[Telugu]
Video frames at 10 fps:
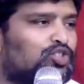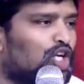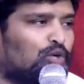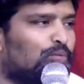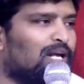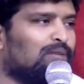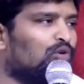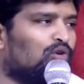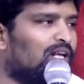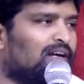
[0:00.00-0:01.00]
చెట్టు పేరు
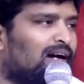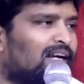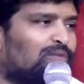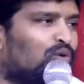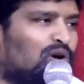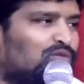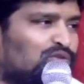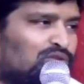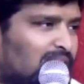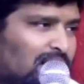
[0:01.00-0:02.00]
అమ్ముకొని కాయలు
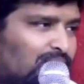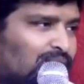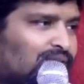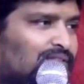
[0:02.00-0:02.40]
అమ్ముకోవడం చూసావు